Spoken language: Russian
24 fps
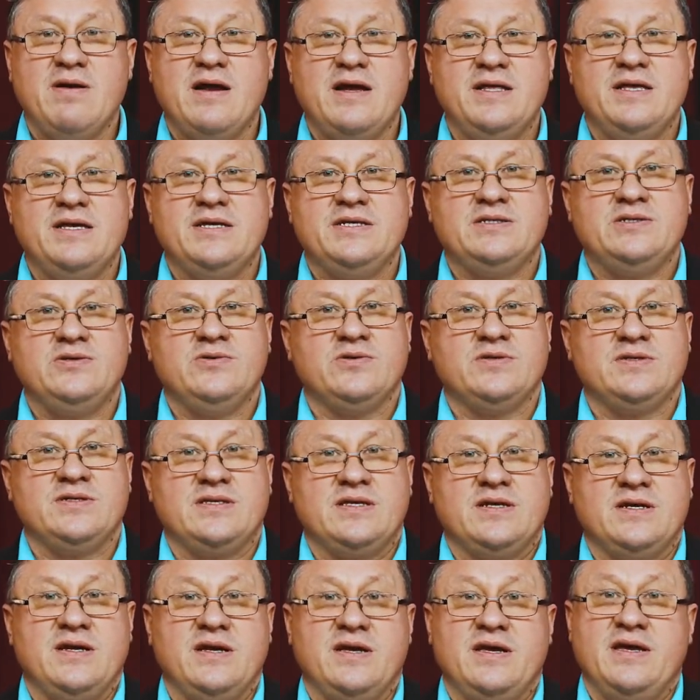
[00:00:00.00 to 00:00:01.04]
братья и
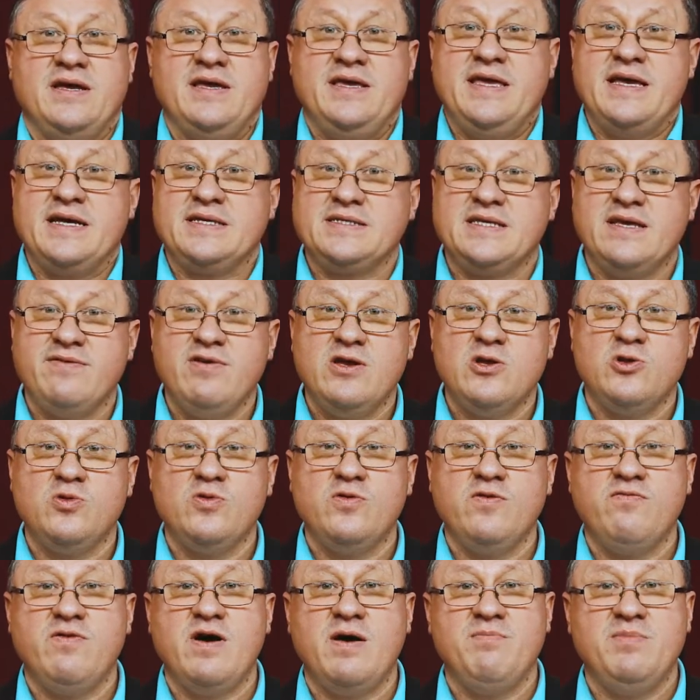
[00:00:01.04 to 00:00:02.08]
сестры, я
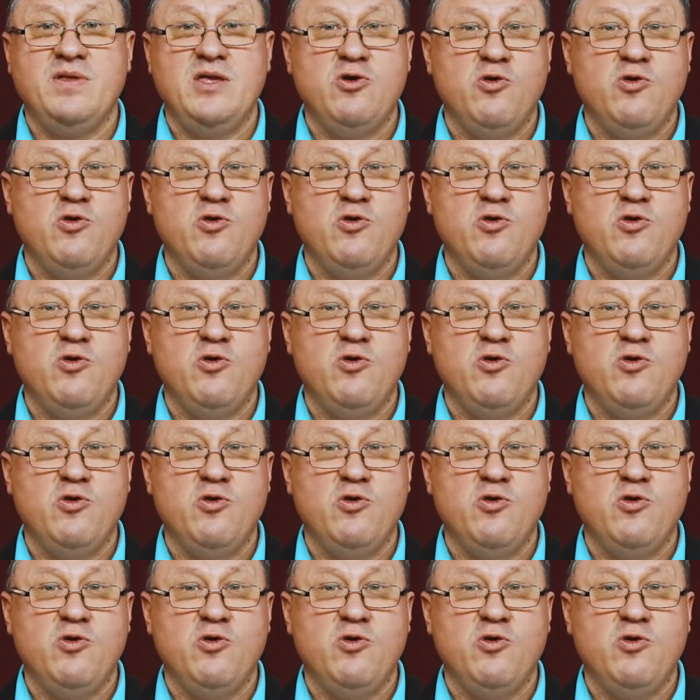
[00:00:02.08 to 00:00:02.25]
советую вам